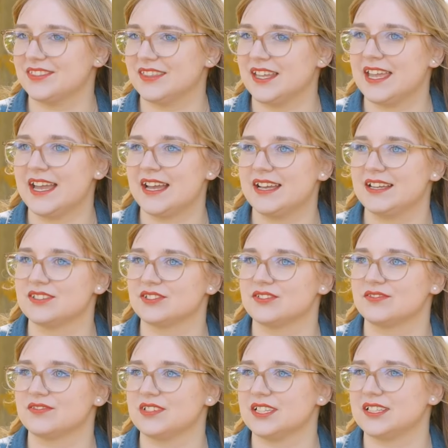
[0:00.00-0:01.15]
Naja,
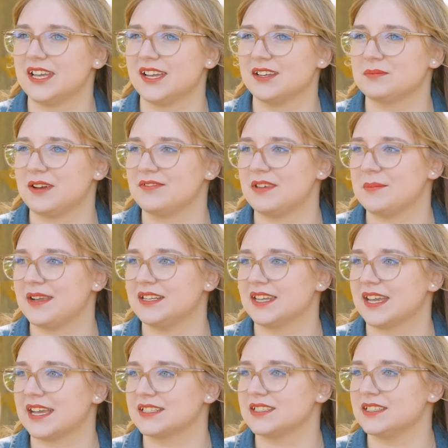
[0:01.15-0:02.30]
also ich denke mal, wenn man
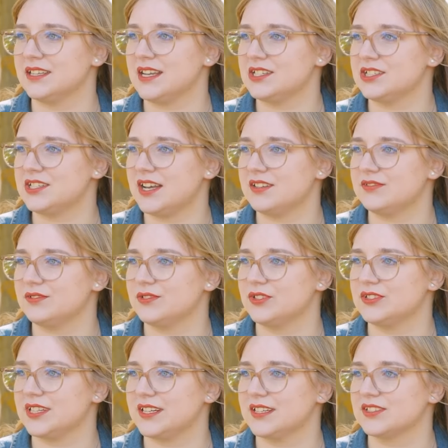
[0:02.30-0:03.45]
direkt in der Stadt
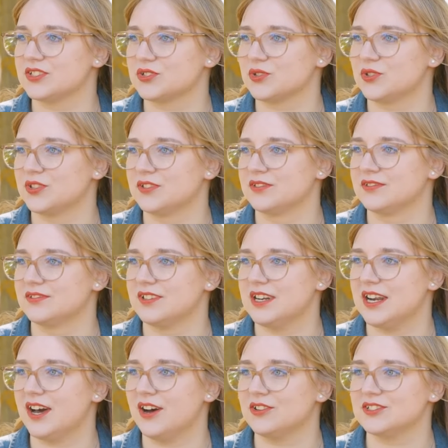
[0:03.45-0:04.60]
wohnt, dann ist es schon
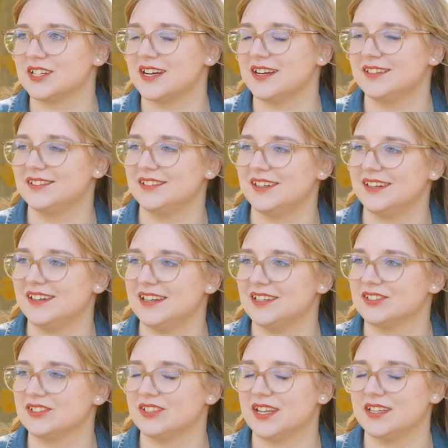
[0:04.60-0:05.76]
lauter, ja.
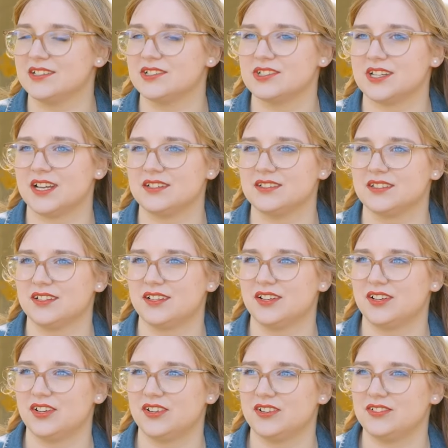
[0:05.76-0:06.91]
also in der Innenstadt
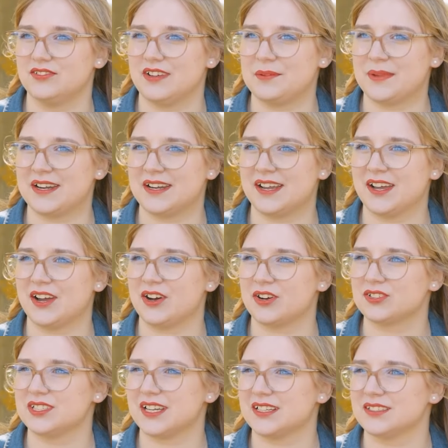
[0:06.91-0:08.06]
weil man ja
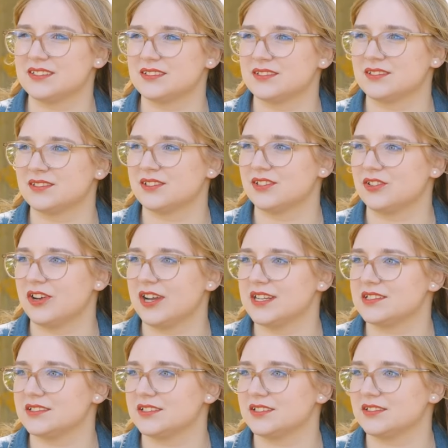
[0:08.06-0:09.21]
auch die ganzen
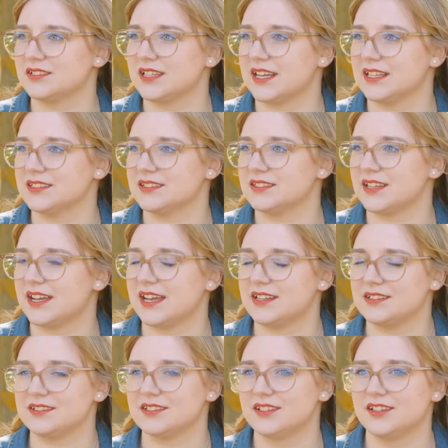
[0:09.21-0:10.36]
Leute die ganze
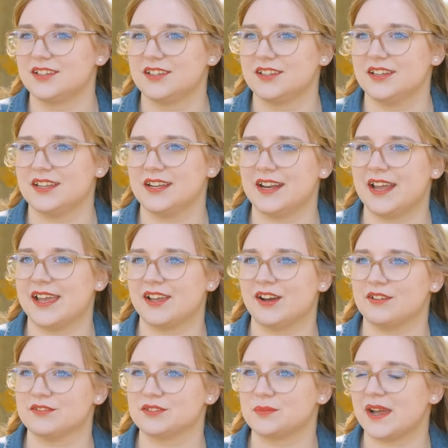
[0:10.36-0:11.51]
Zeit in den
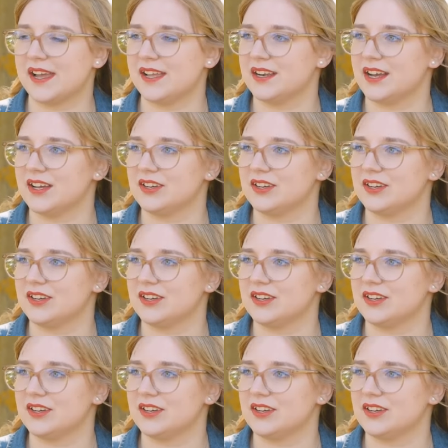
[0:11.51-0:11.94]
Einkaufsmeilen